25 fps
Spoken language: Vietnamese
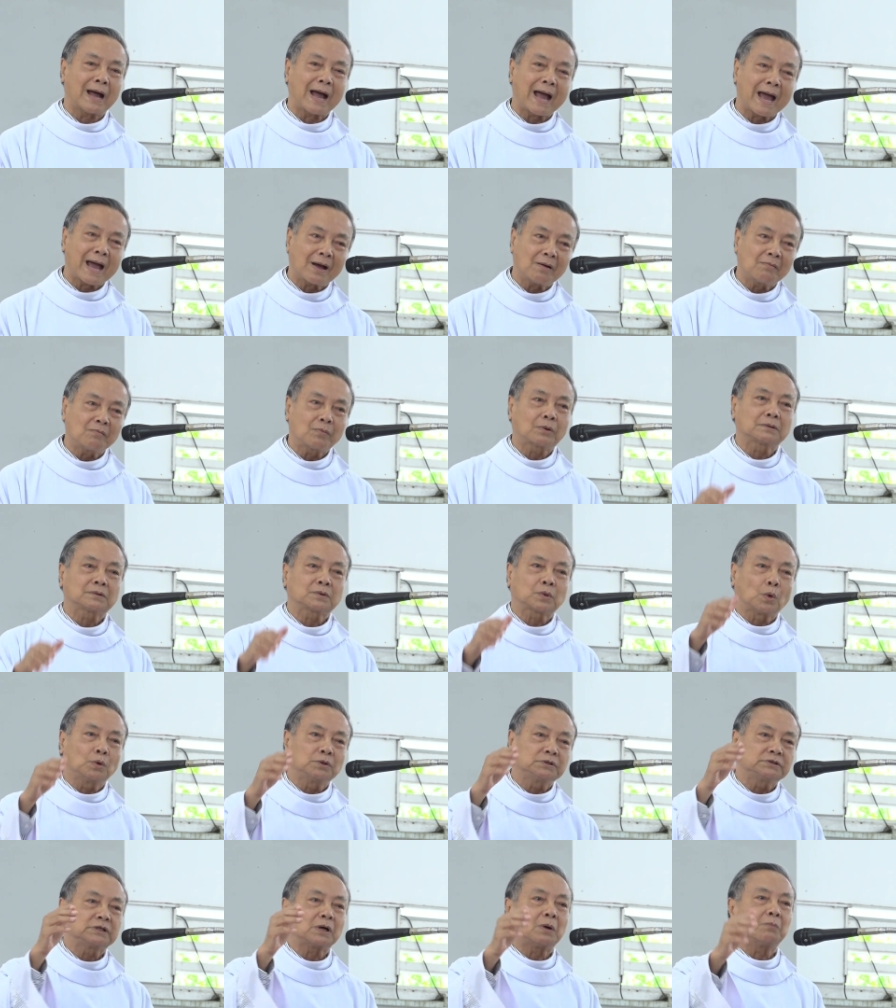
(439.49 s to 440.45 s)
Ai cũng
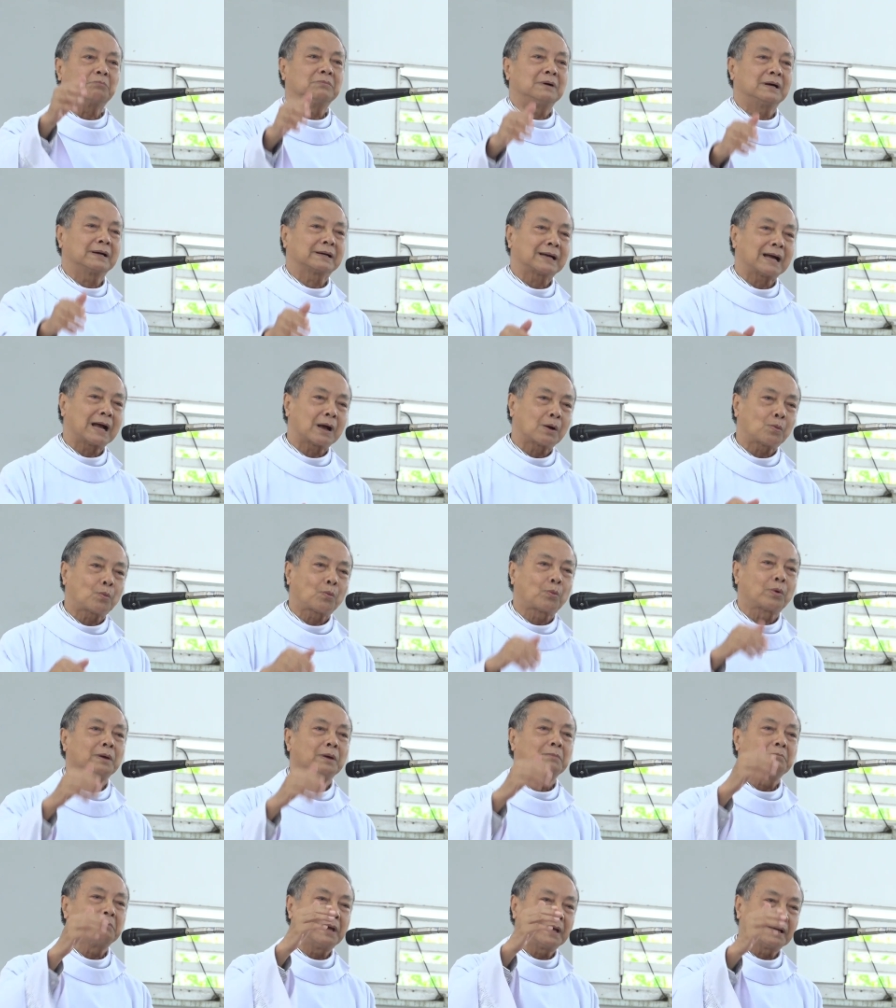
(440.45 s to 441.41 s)
tôn trọng người khác,
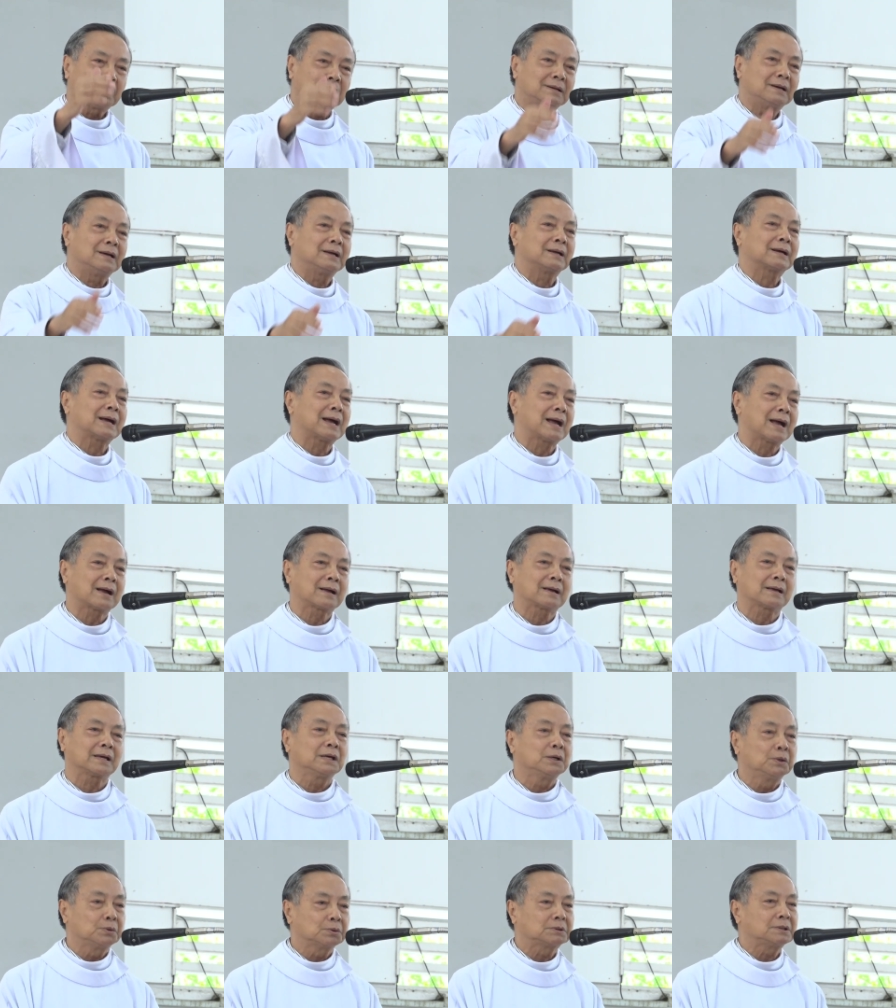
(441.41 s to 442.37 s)
quý mến người khác,
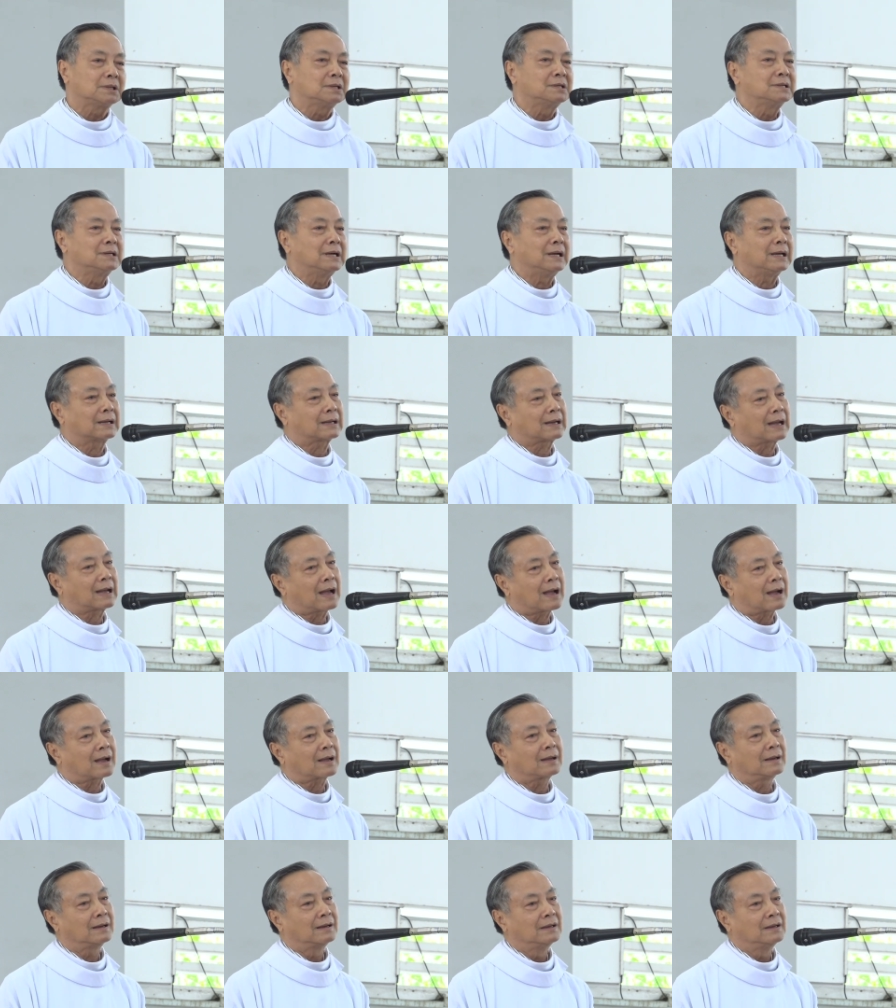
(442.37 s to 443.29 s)
yêu thương người khác.